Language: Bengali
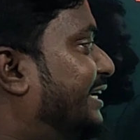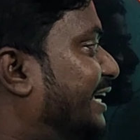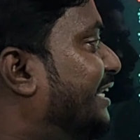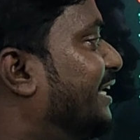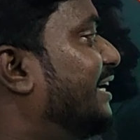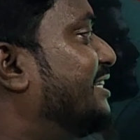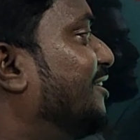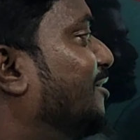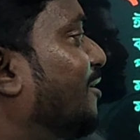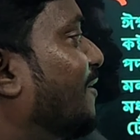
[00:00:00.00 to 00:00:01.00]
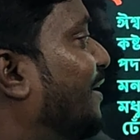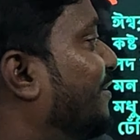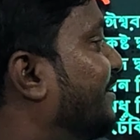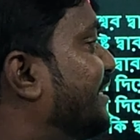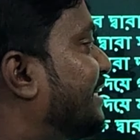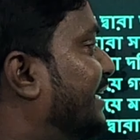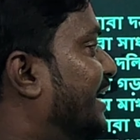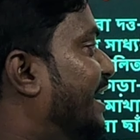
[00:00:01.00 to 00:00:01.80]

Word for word: কি দিয়ে শীতল করা হয়েছে